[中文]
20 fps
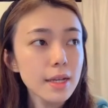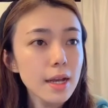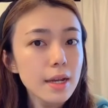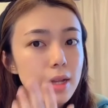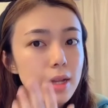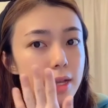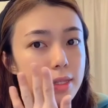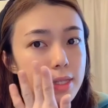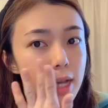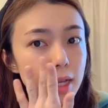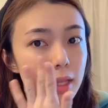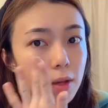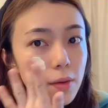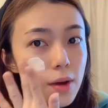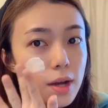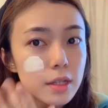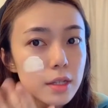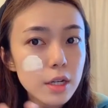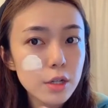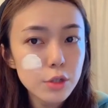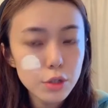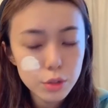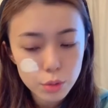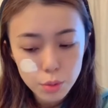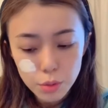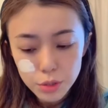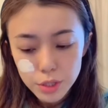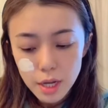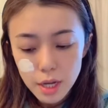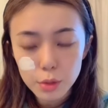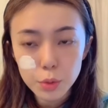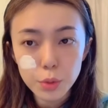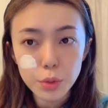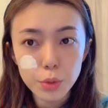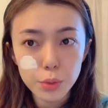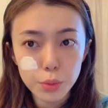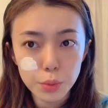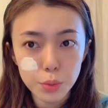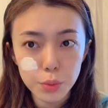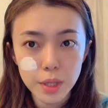港来讲的话呢，通常对
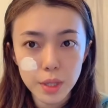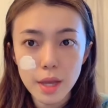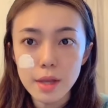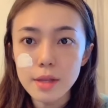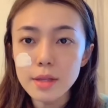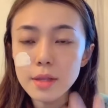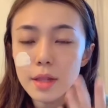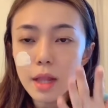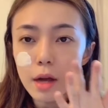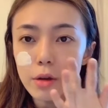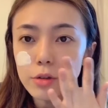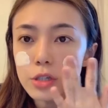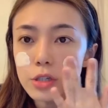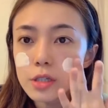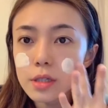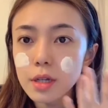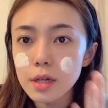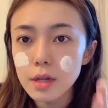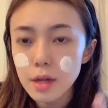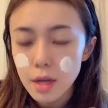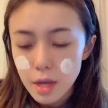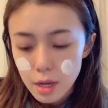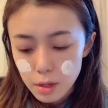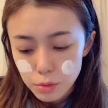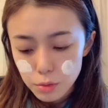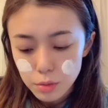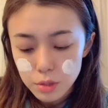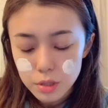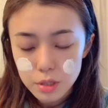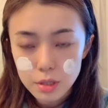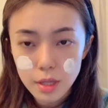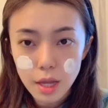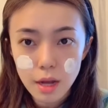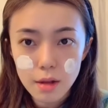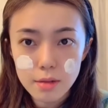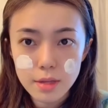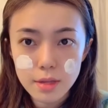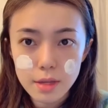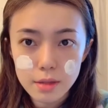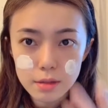语言老师的入职条
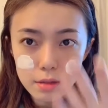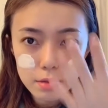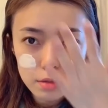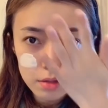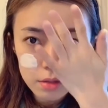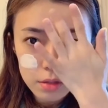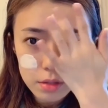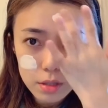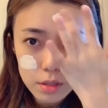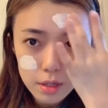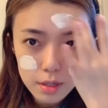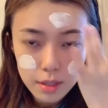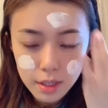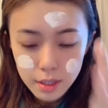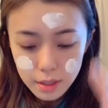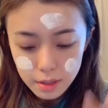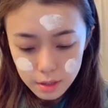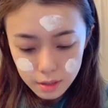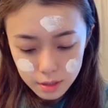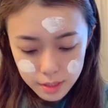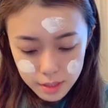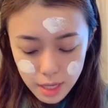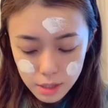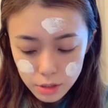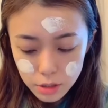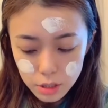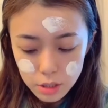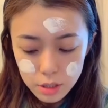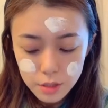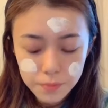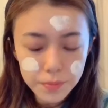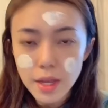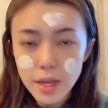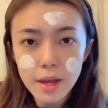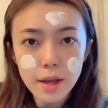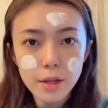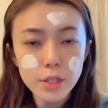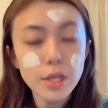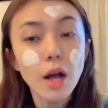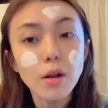件的那个限制
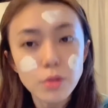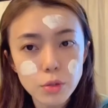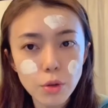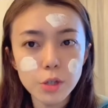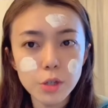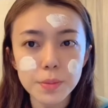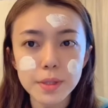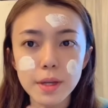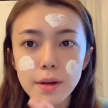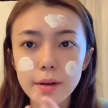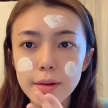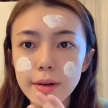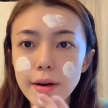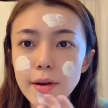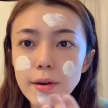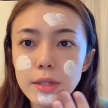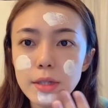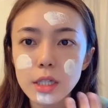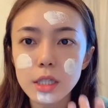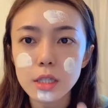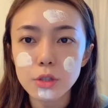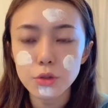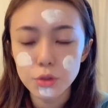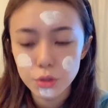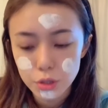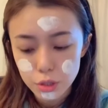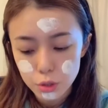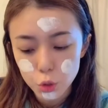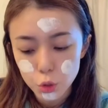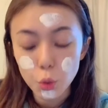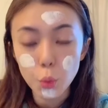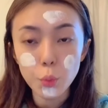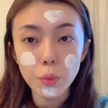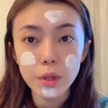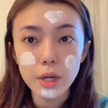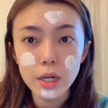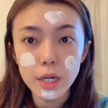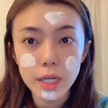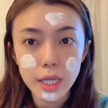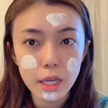要求是比较高的，就是中文
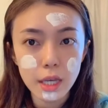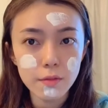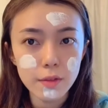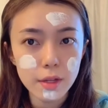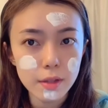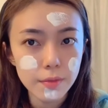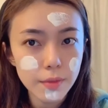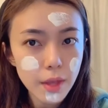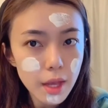和英文。